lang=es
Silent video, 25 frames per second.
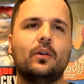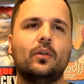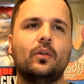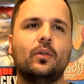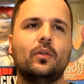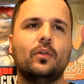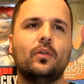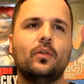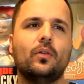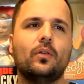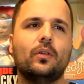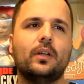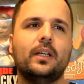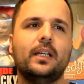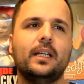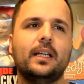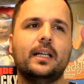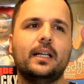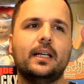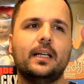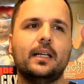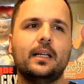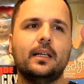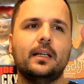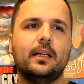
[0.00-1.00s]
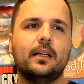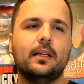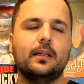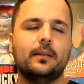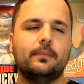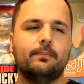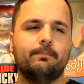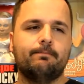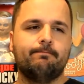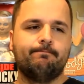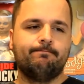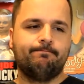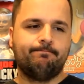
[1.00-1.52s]
o no
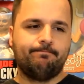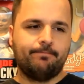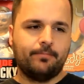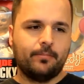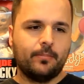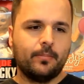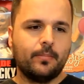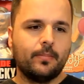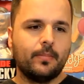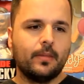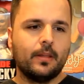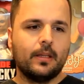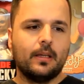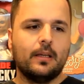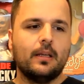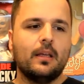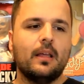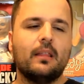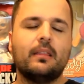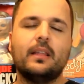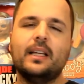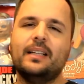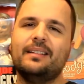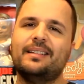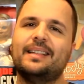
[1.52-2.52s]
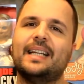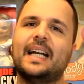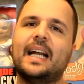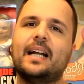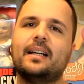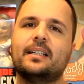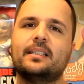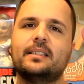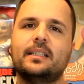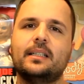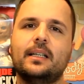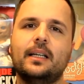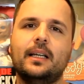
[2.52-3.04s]
quiere
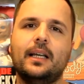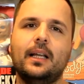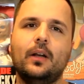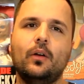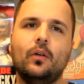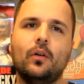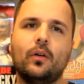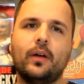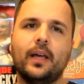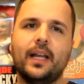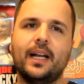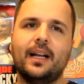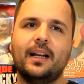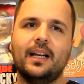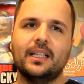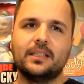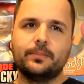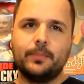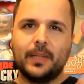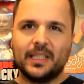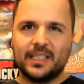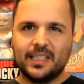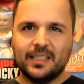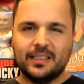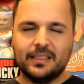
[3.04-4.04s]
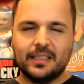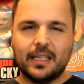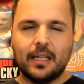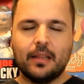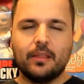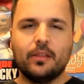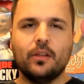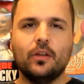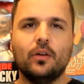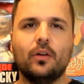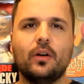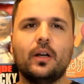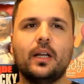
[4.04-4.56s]
centrarse en lo que eran las
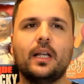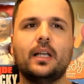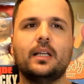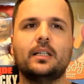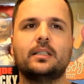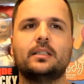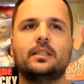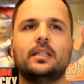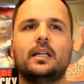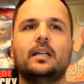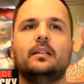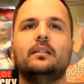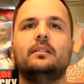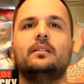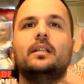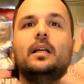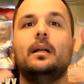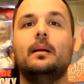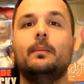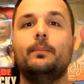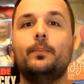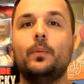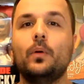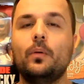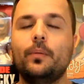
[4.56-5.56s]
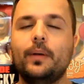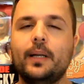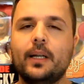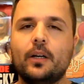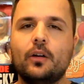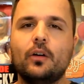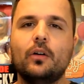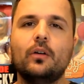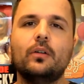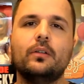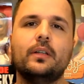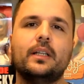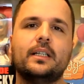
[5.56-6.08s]
presentaciones ante el
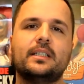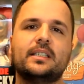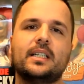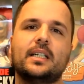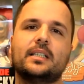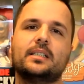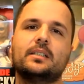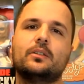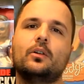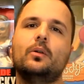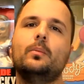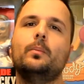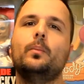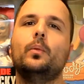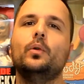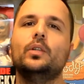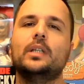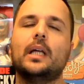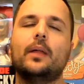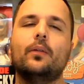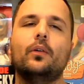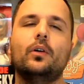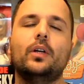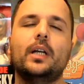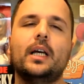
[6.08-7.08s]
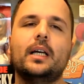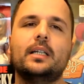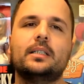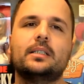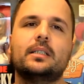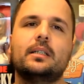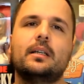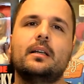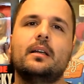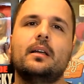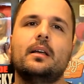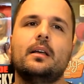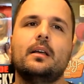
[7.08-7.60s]
público de esas
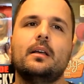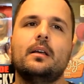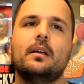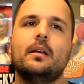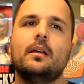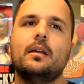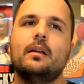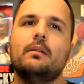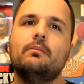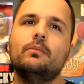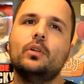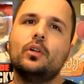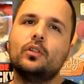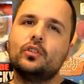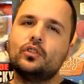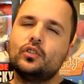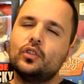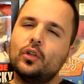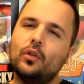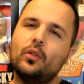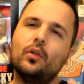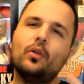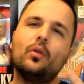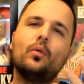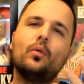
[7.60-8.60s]
computadoras. No, todo